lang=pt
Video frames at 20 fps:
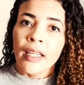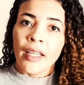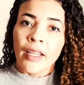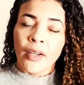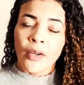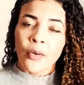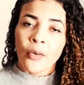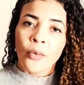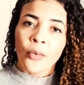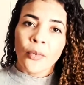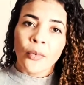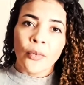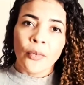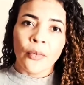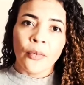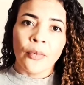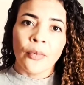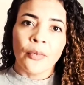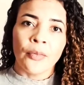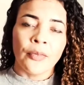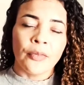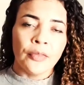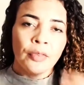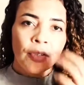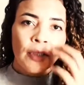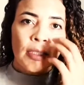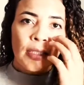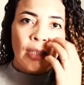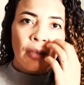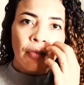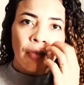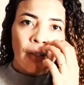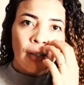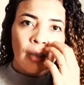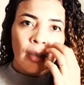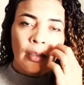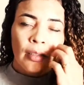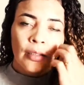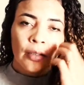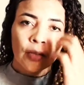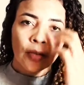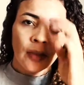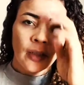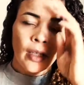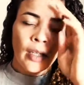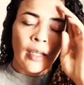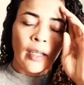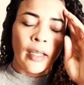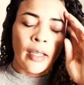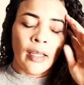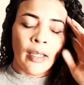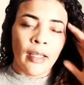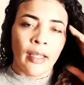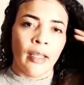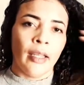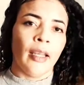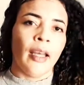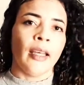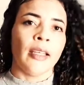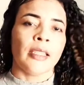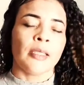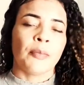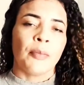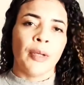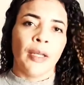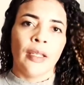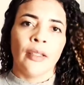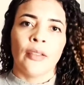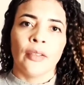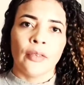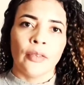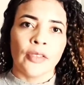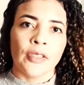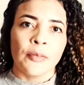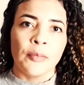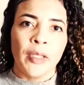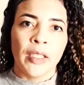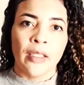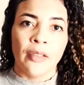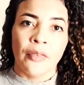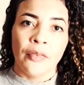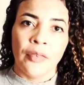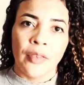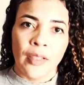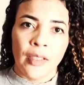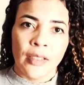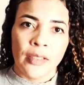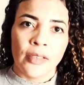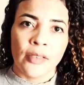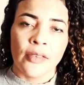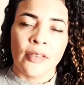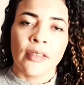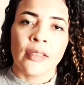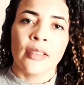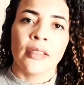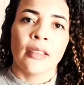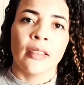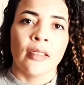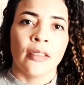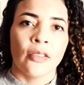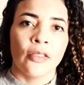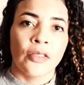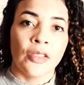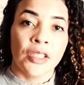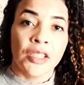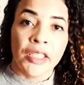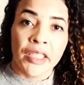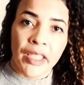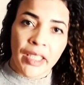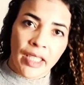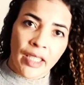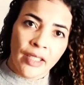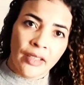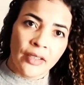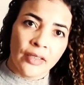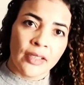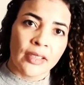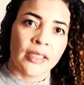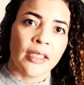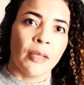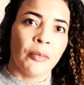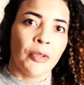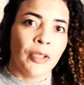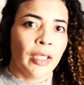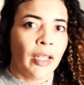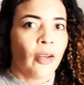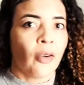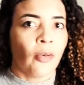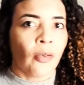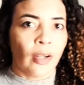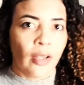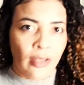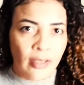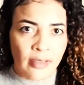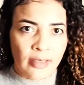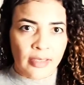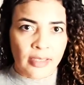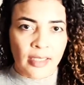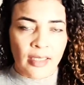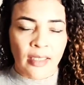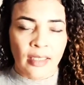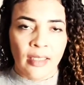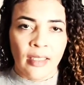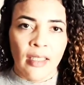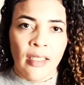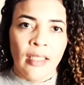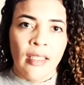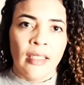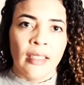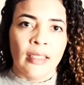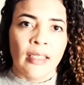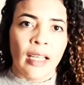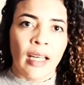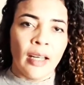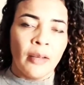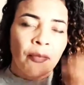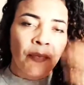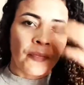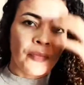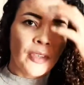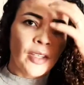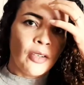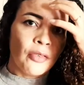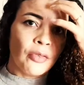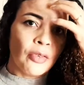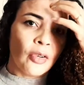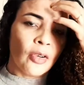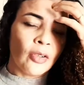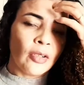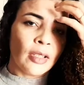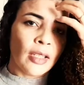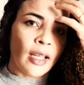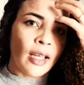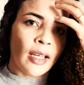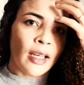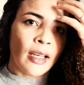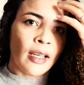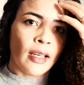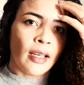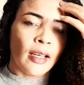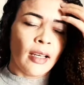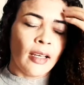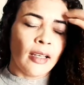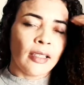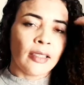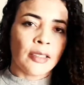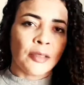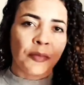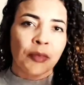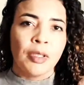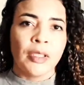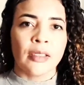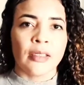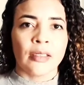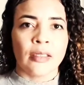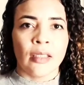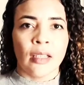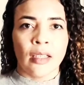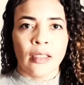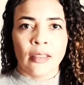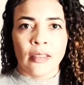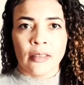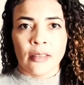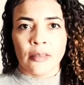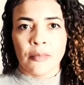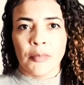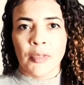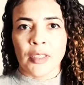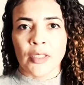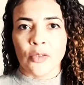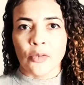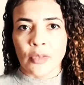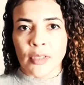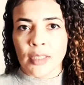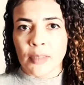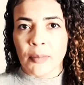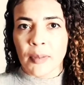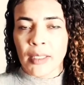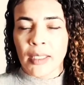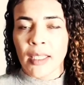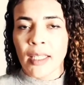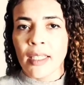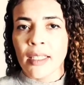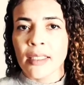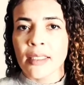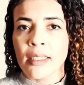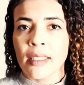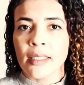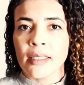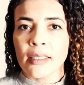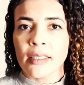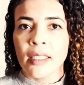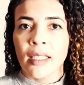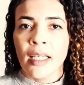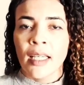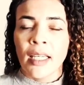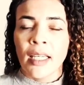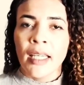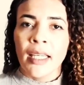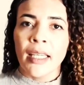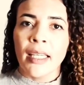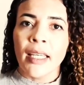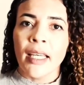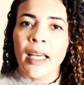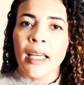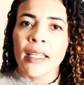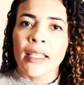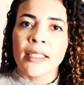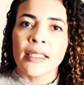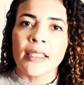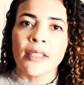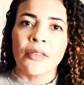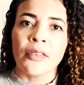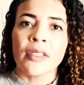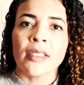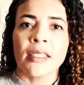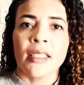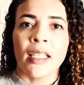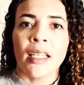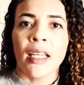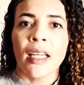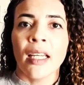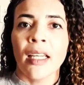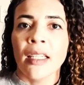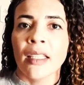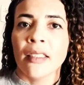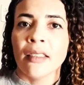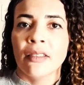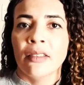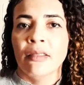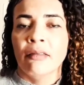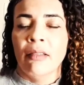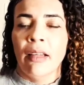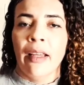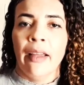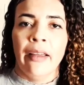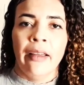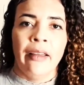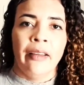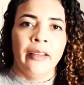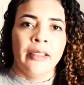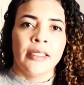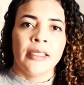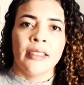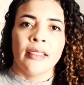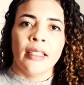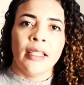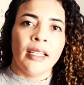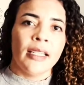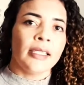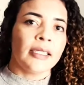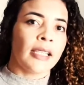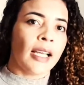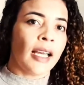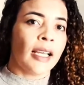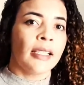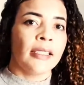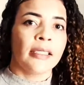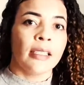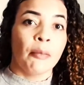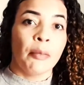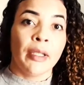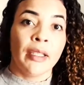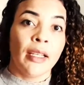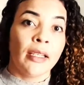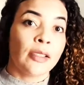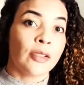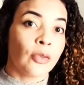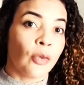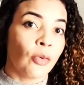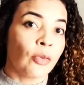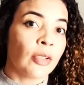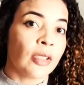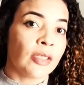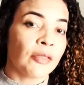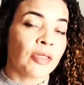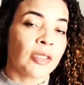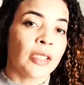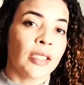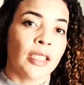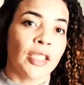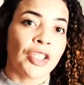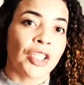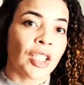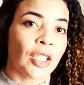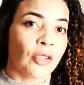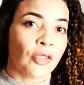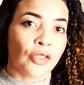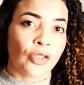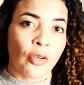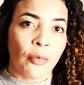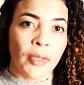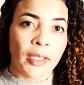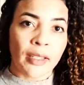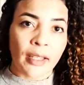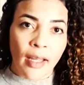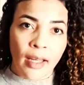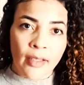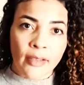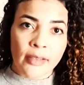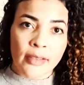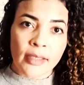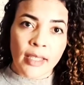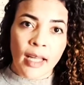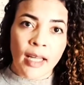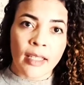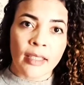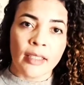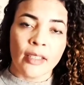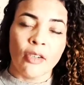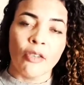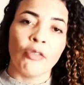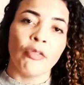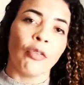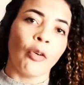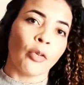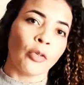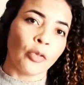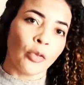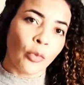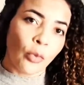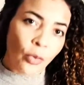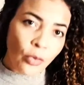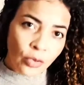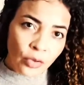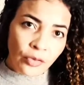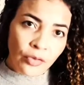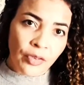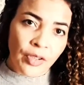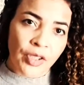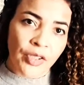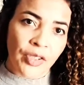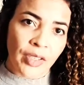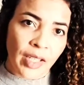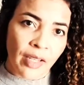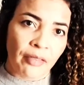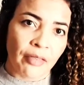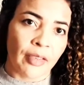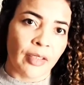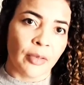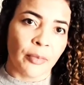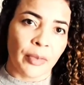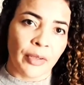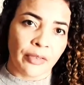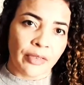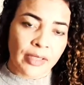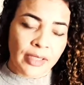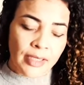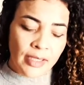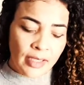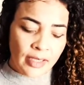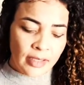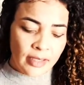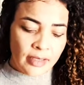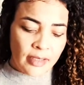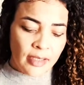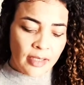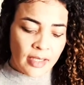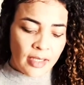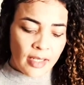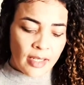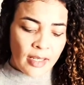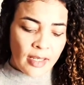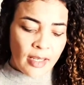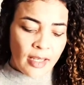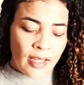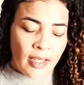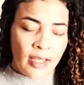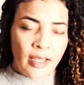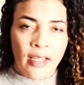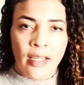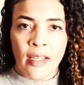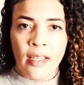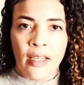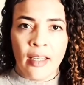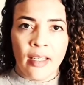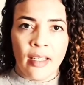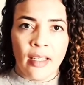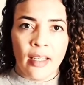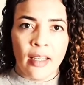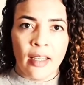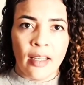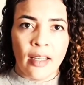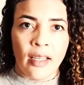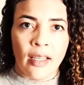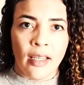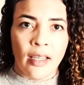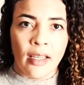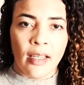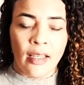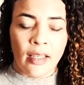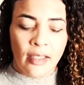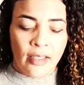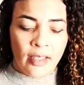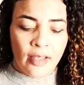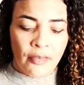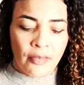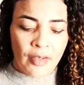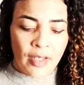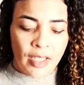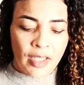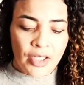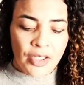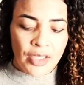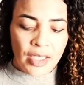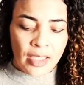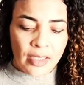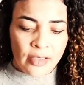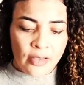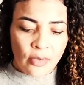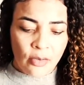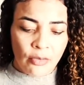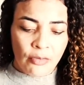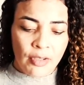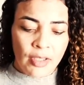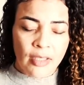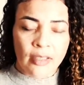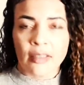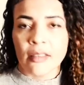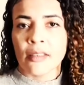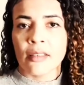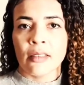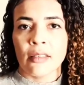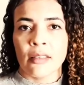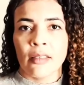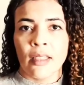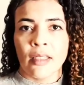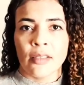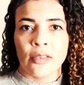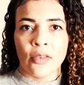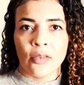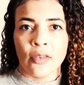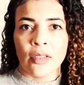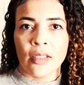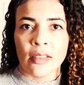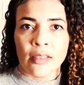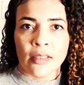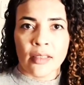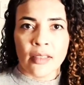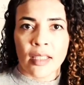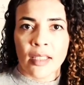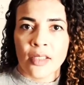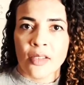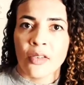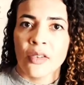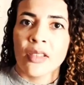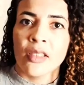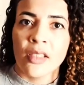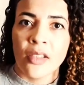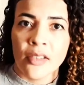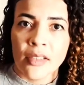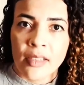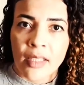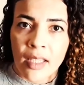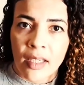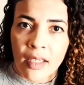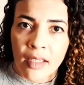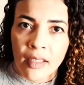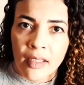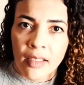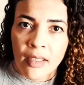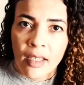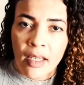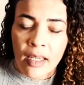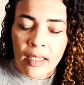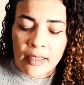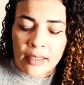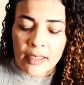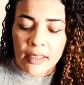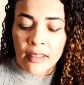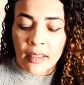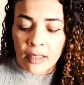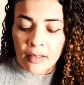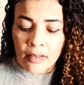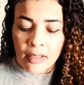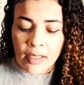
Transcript: eu vou estar falando é, a respeito dos benefícios, dos direitos da mulher com câncer, tá? Eu vou contar as minhas, as minhas duas experiências e aí, é se você é, se interessar em saber das outras, você deixa aqui nos comentários, tá? Que eu volto com outro vídeo gravando para vocês é, referente às dúvidas das outras questões que eu estarei é, citando